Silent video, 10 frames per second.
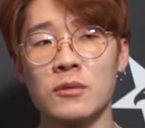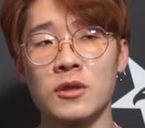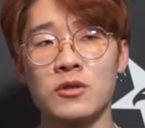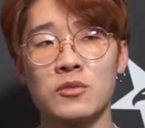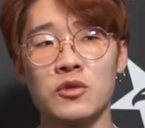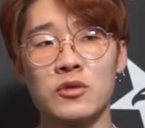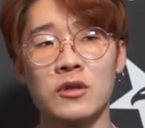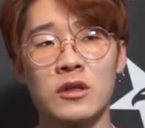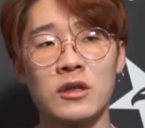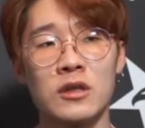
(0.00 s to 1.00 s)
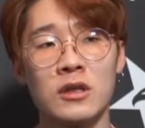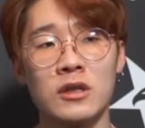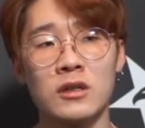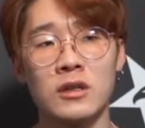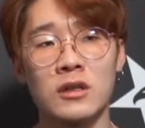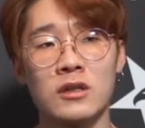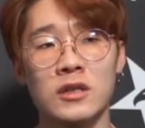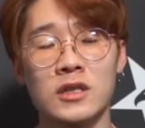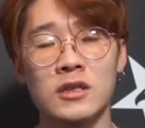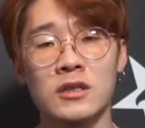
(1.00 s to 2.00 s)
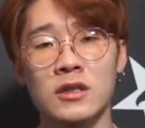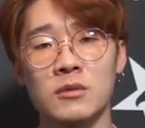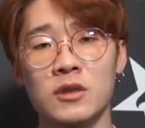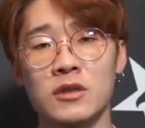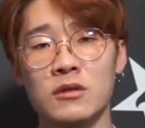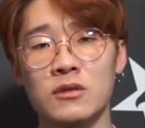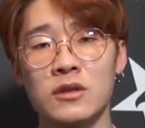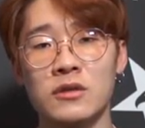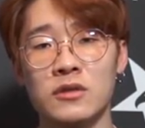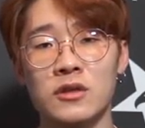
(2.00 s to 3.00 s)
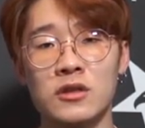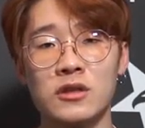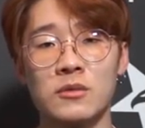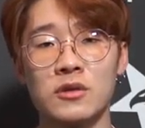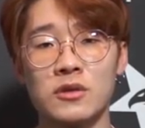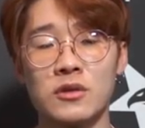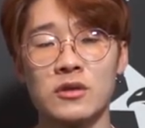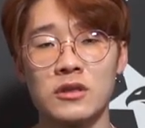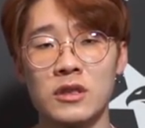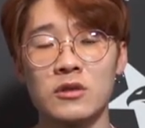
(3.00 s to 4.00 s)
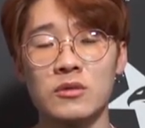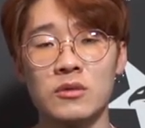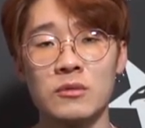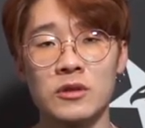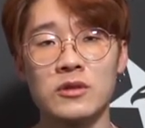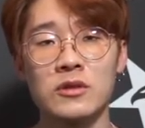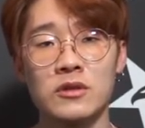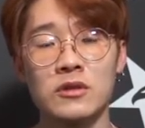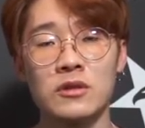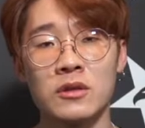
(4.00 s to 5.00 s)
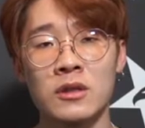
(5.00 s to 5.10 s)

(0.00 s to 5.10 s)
바텀 듀오가 약간 자신감에 차올라서 이니시 먼저 열자고 먼저